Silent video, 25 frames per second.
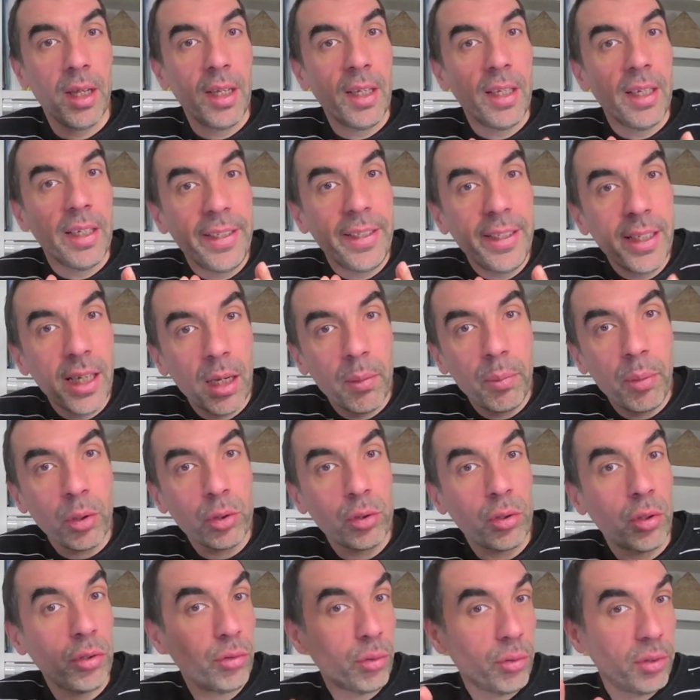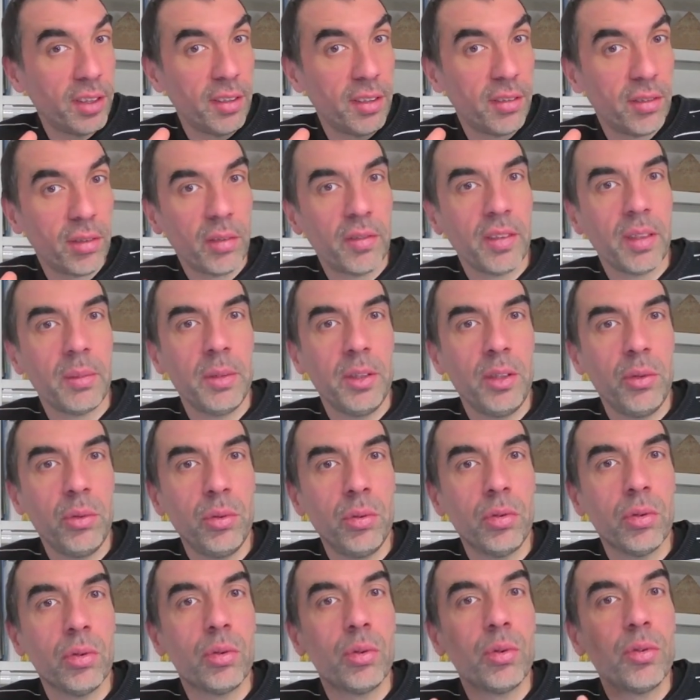Il est important sur ces 120 minutes
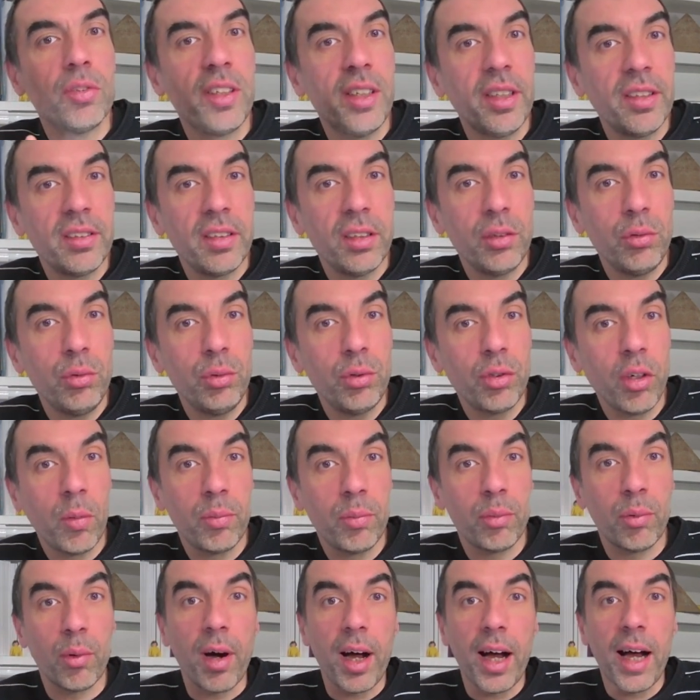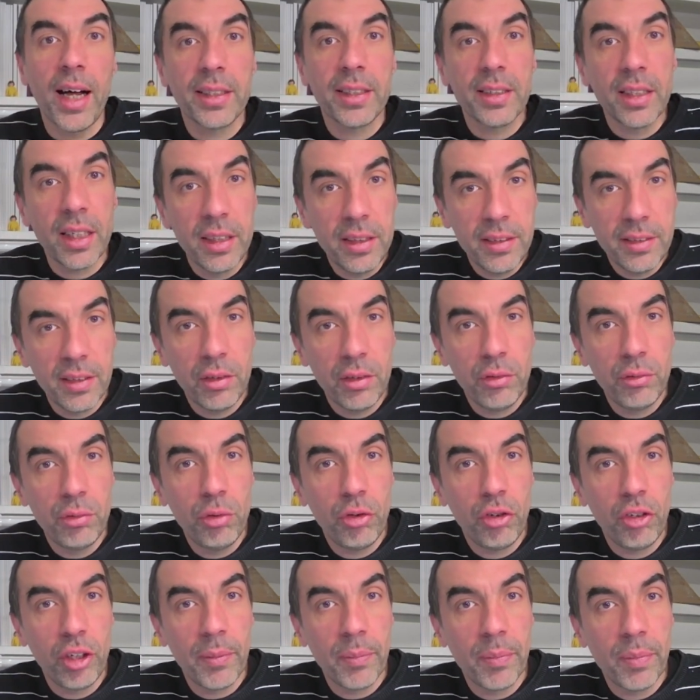de se laisser du temps pour analyser le
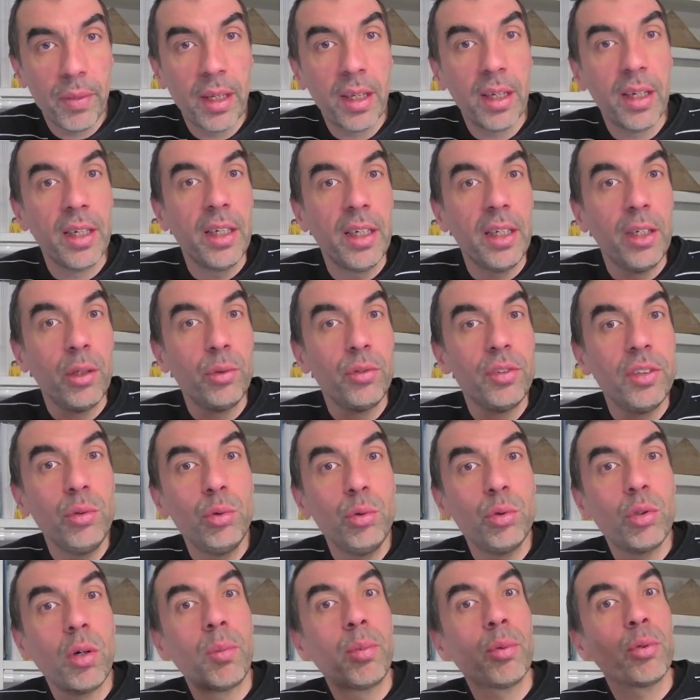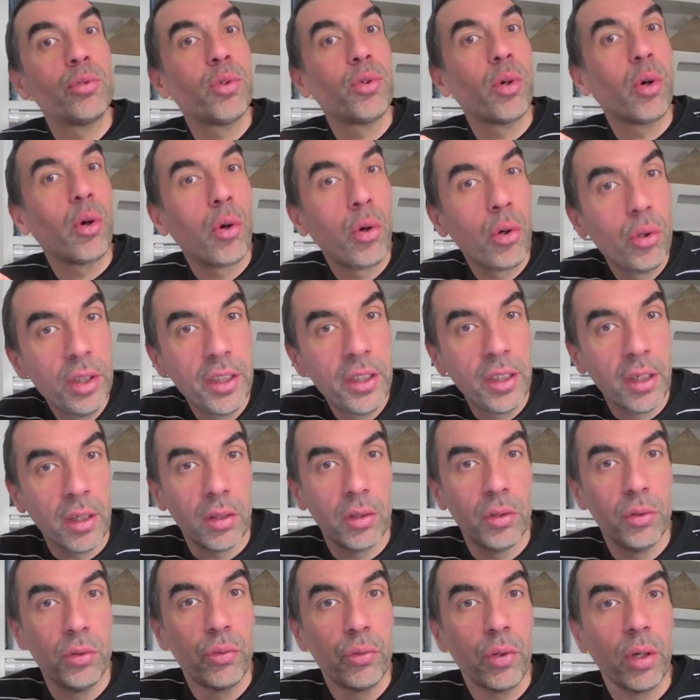sujet et aussi du temps pour se relire une
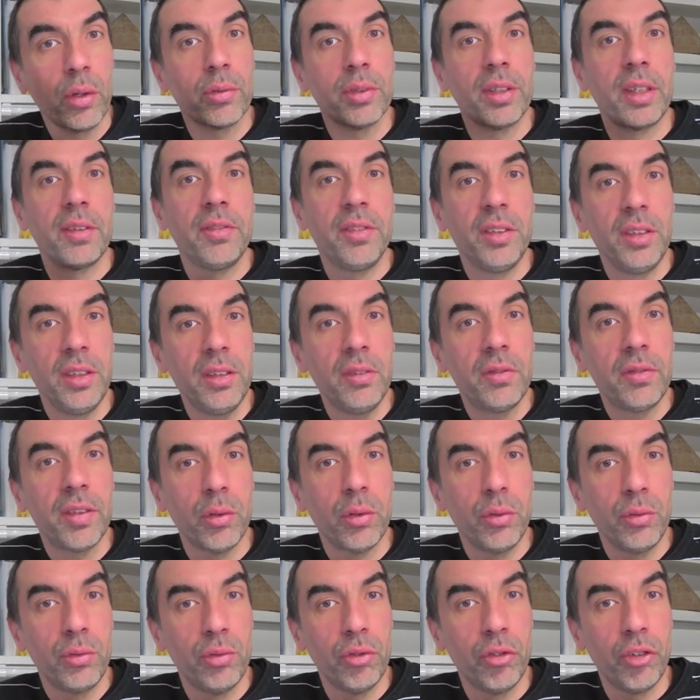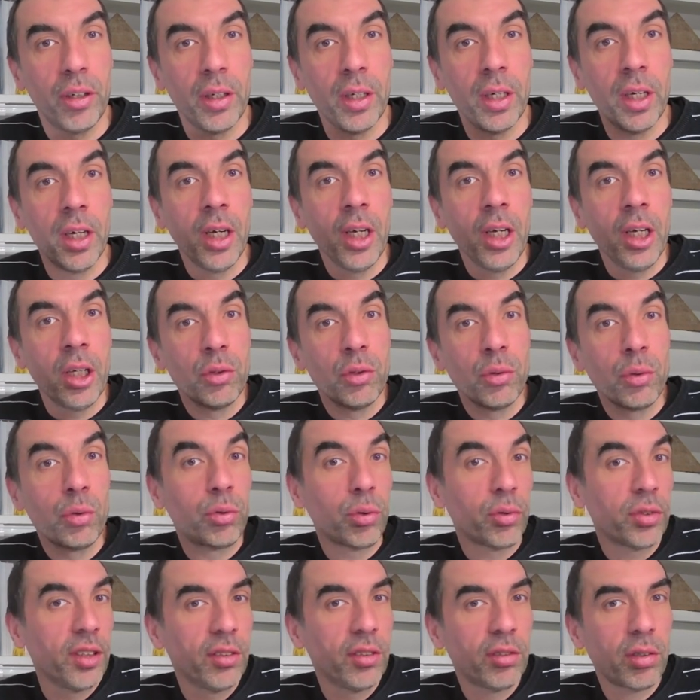fois qu'on a fini de faire le sujet. Donc sur
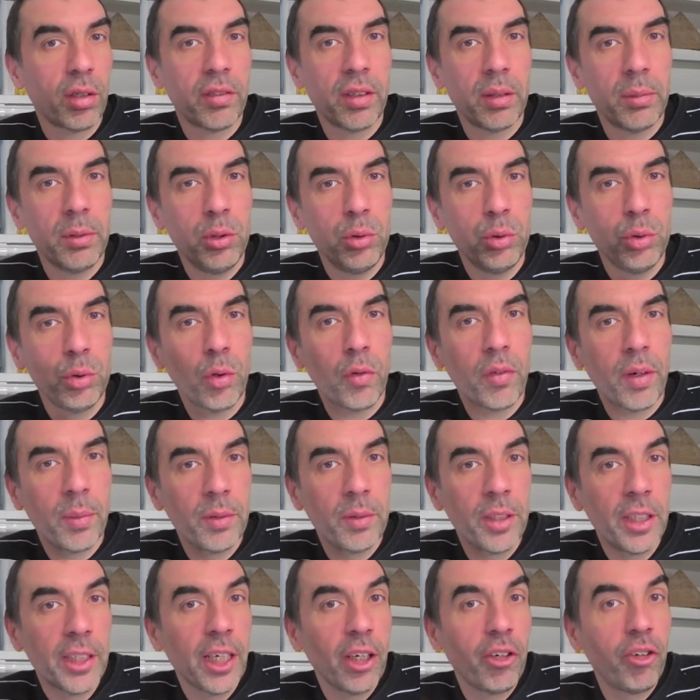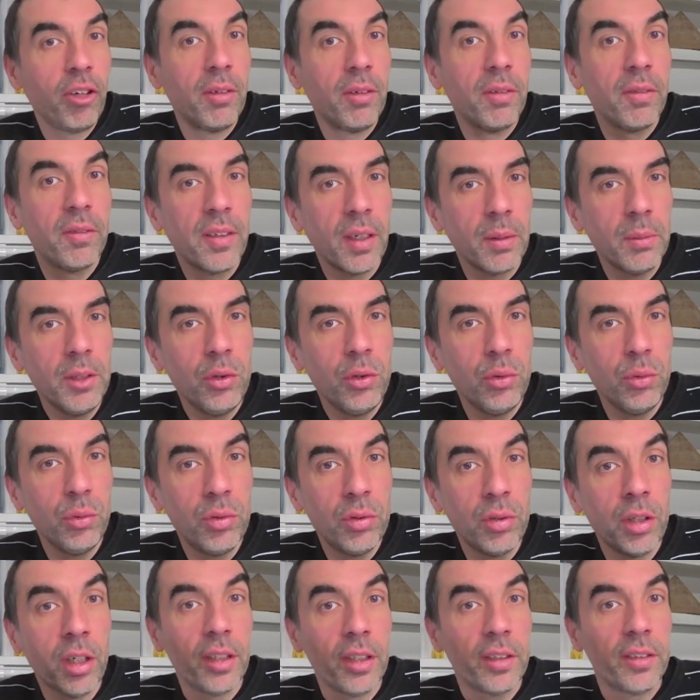ces 120 minutes, on va dégager 20 minutes,
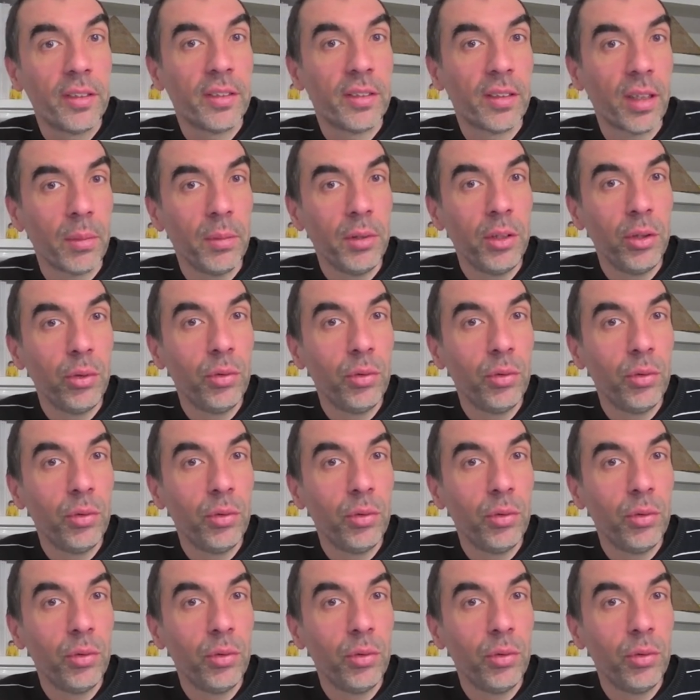5 minutes